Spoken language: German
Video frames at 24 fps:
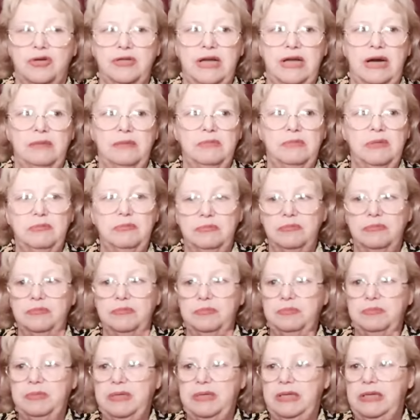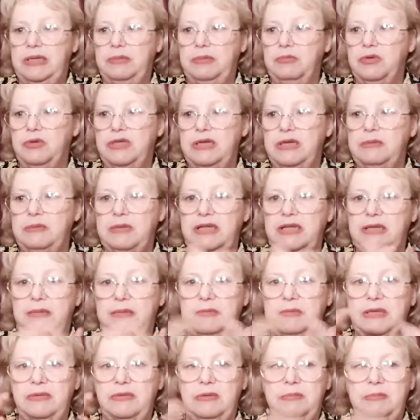Madame Ademort?
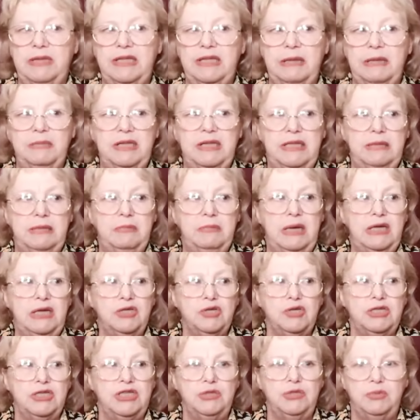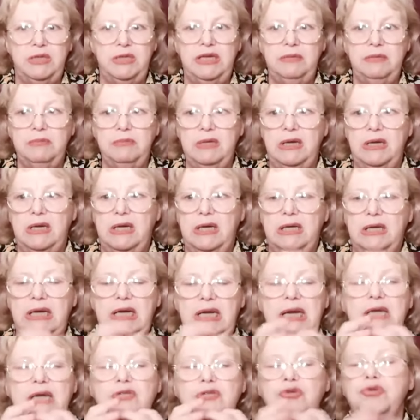Ich bejahte und
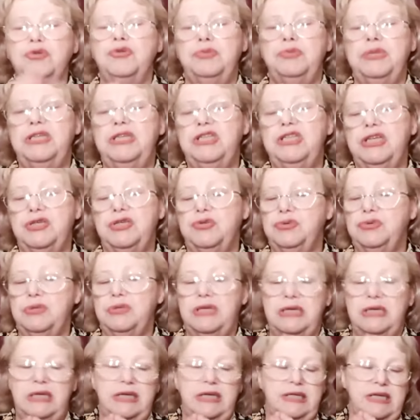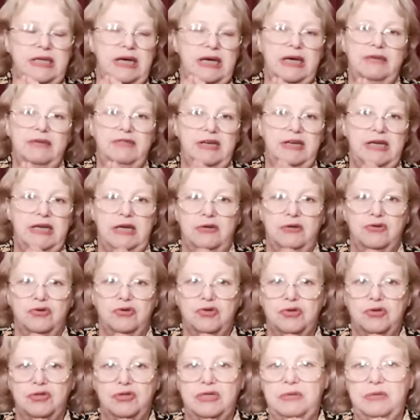wusste sofort, dass meinem Mann etwas
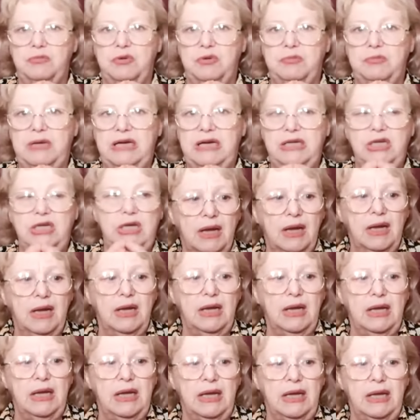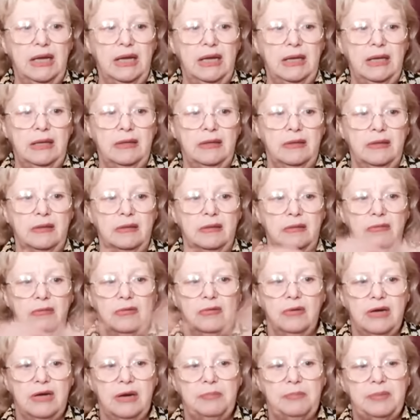zugestoßen war. Er
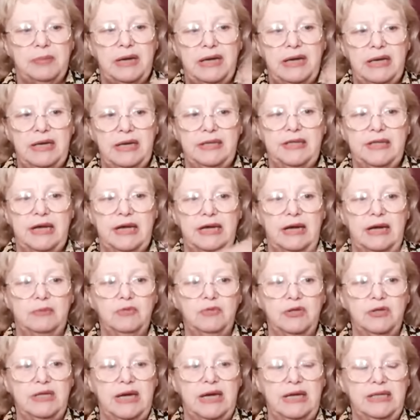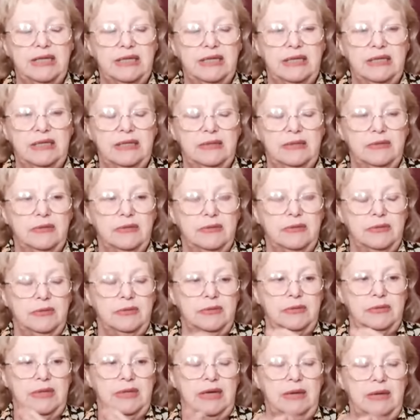wurde nach Modon in die Leichenhalle
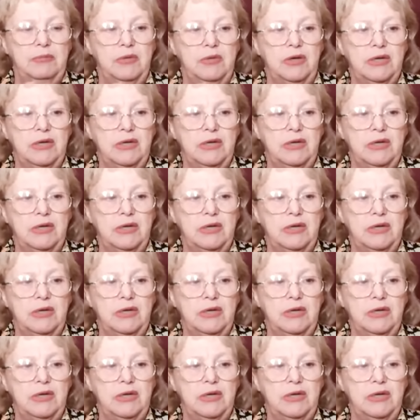gebracht.